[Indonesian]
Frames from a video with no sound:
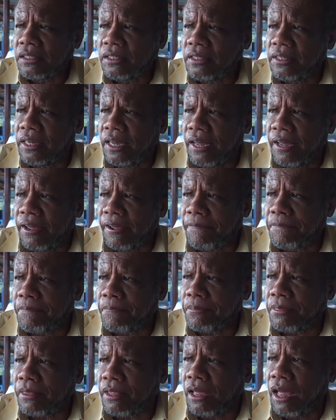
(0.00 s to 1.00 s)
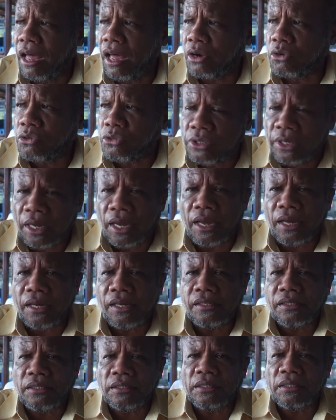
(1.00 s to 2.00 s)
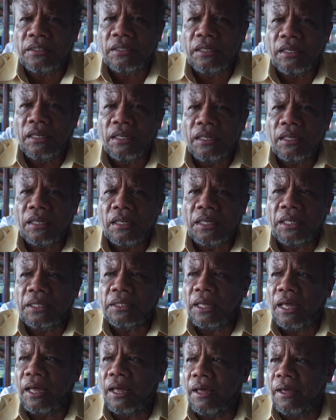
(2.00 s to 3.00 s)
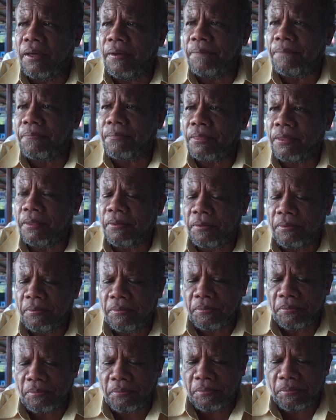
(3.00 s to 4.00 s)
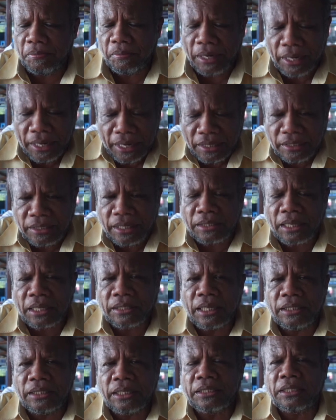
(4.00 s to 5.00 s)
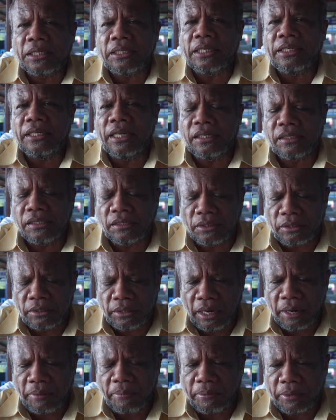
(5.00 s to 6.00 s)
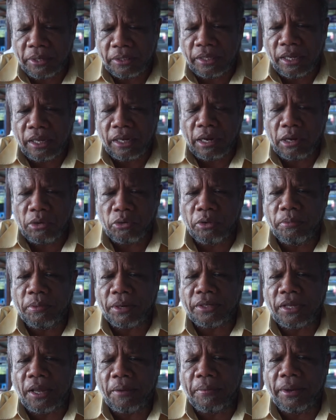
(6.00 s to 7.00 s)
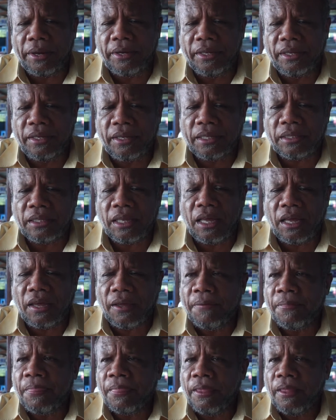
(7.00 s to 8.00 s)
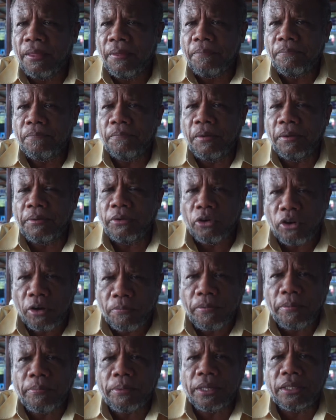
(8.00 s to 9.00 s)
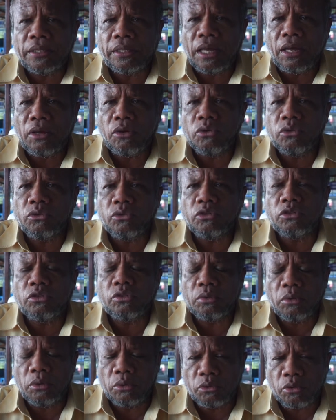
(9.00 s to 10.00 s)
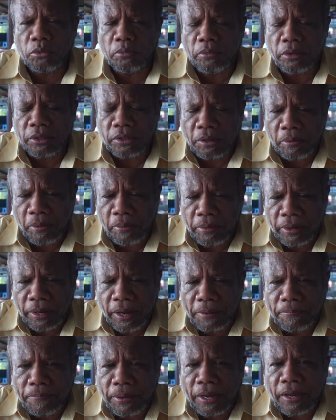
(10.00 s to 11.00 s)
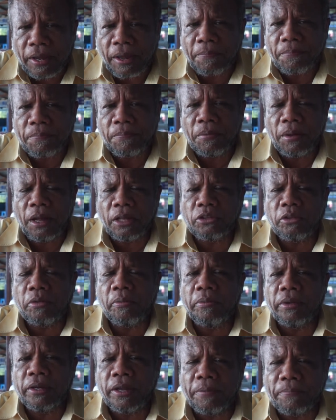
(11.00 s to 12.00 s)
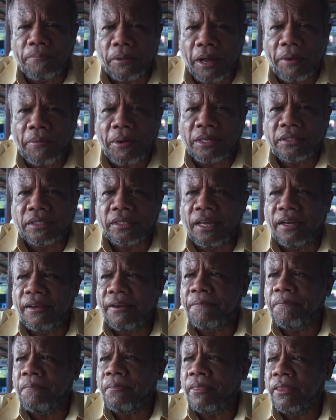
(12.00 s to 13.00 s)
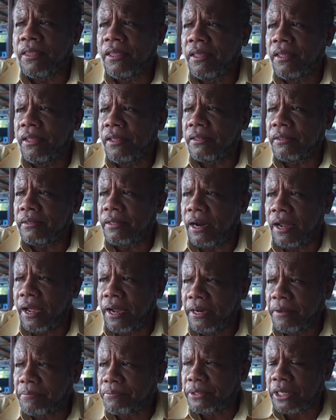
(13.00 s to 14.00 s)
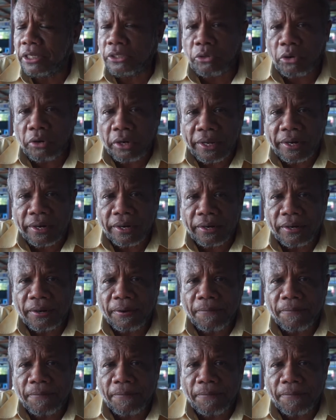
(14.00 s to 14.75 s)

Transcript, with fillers: yang harusnya kita melihat catatan-catatan yang setelah kita lalui bersama ini kita mendorong pemerintah untuk untuk bisa memberikan backup atau memberikan pengawasan terhadap sektor real.